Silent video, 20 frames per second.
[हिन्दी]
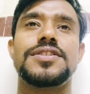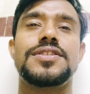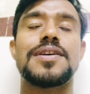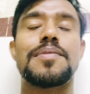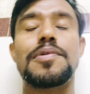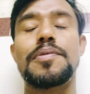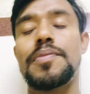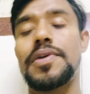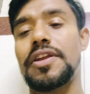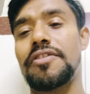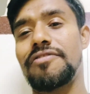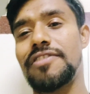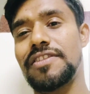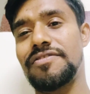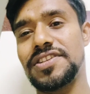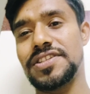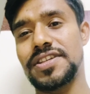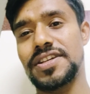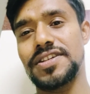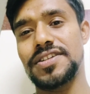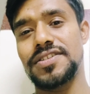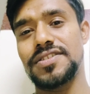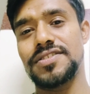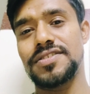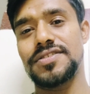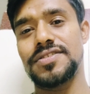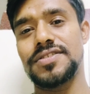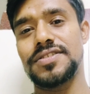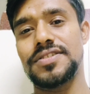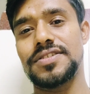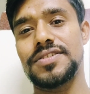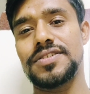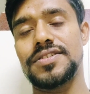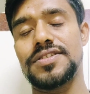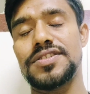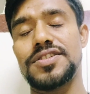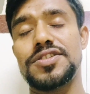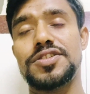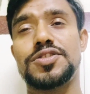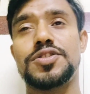सभी मेरे वेल विशर
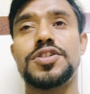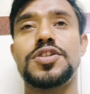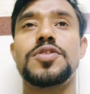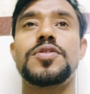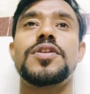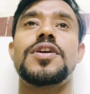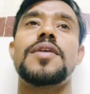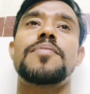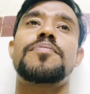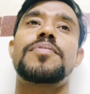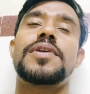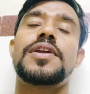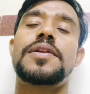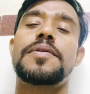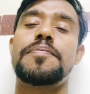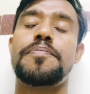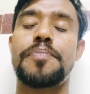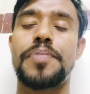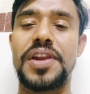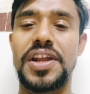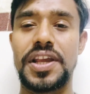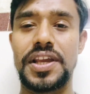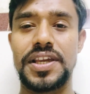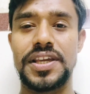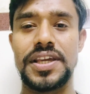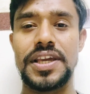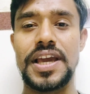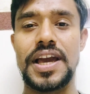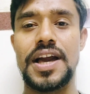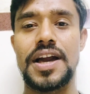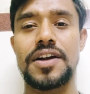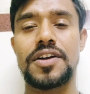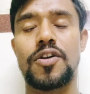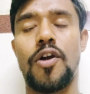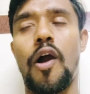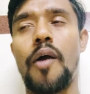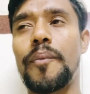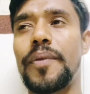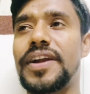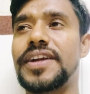जिन्होंने अपने लिए प्रे किया
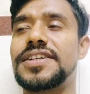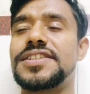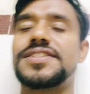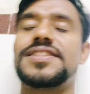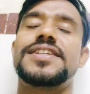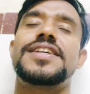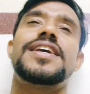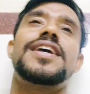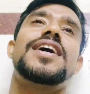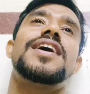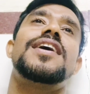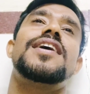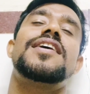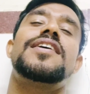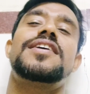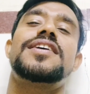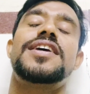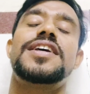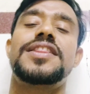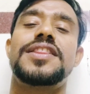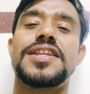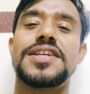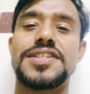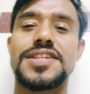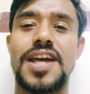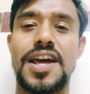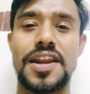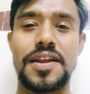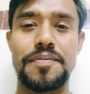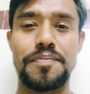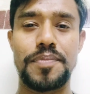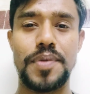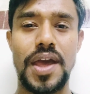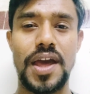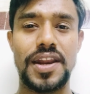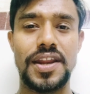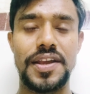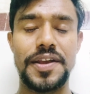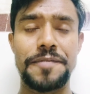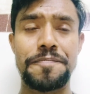कमेंट्स किया इतने सारे
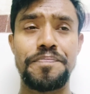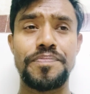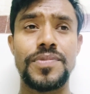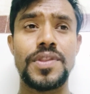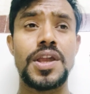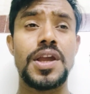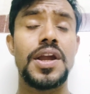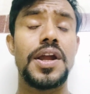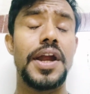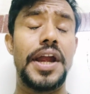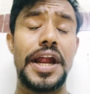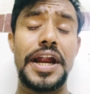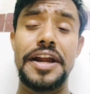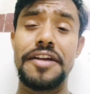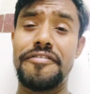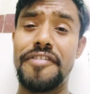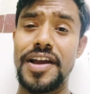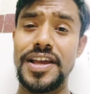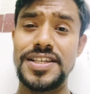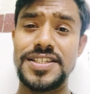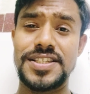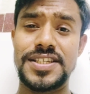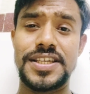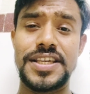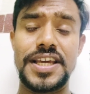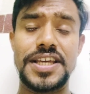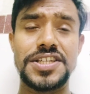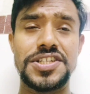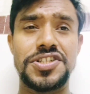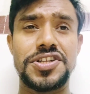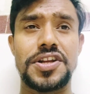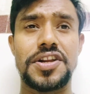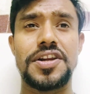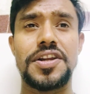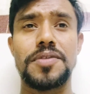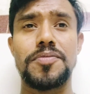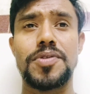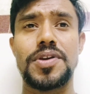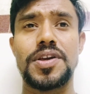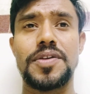प्यारे एडवाइस किया इस
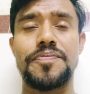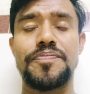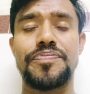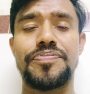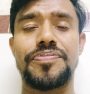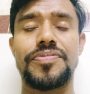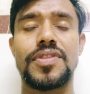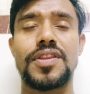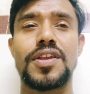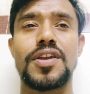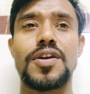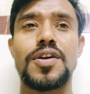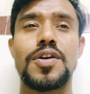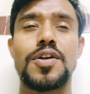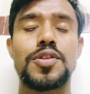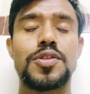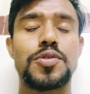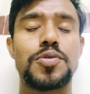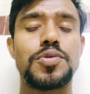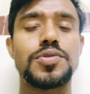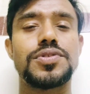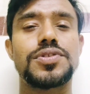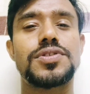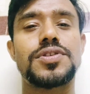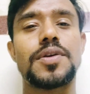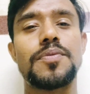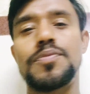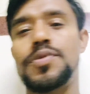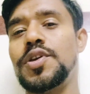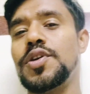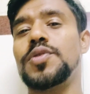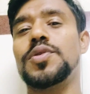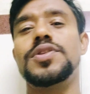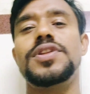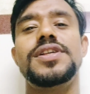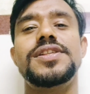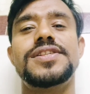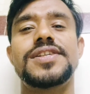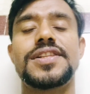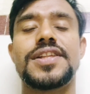जर्नी में उन सभी को
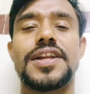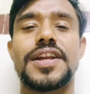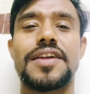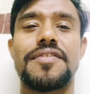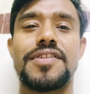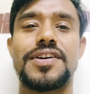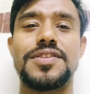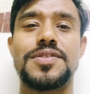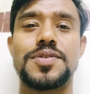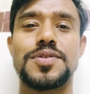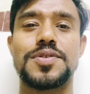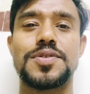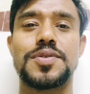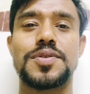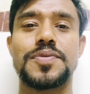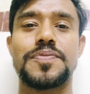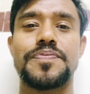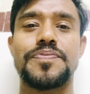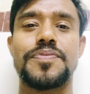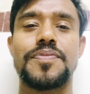दिल से धन्यवाद दोस्तों